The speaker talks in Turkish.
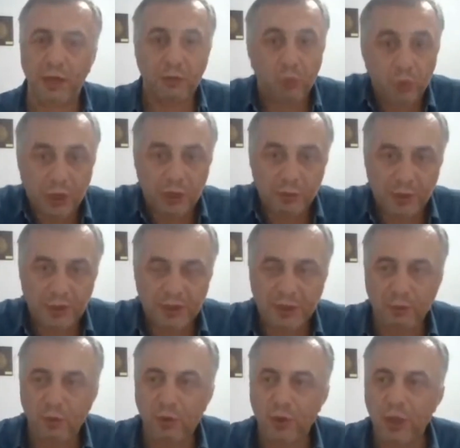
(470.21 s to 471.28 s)
Yani uğraşmak
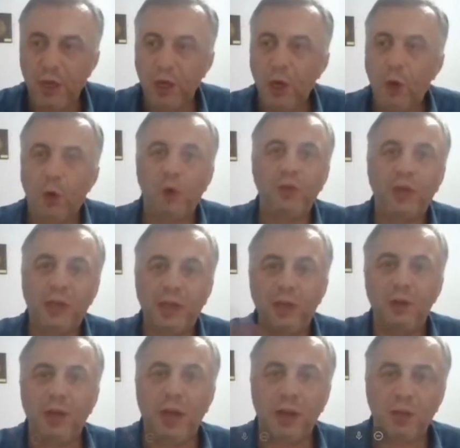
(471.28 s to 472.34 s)
istemiyor. Onlar
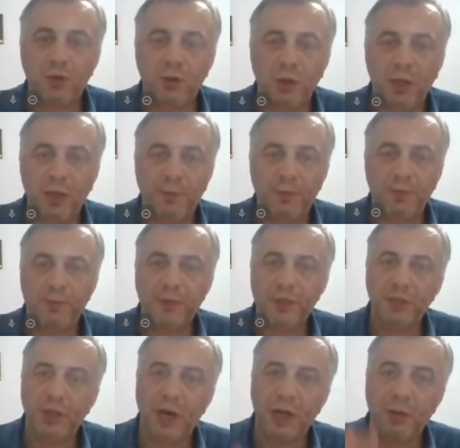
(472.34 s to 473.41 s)
geliyor ya Resulullah
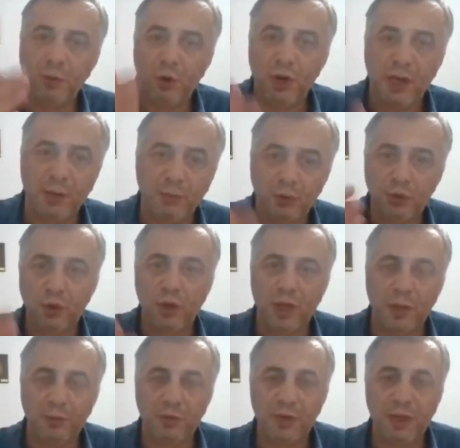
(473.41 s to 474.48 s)
işte Ali böyle yaptı şöyle
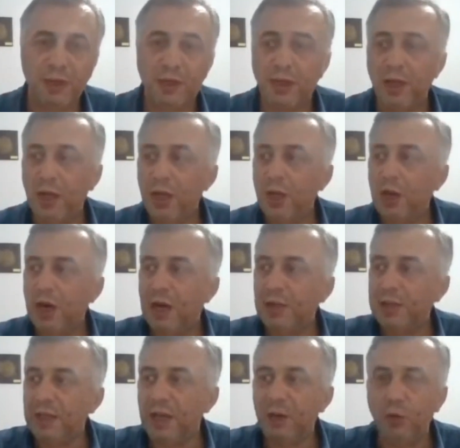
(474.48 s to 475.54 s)
yaptı derken
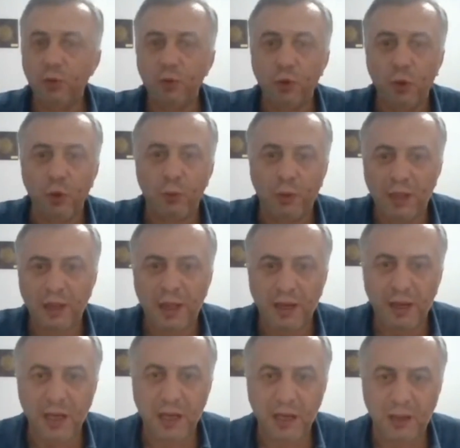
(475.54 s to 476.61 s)
Hazreti Ali soruyor
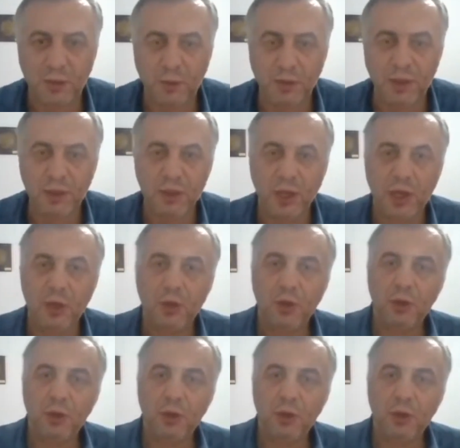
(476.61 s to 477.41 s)
malları neye getirmediniz?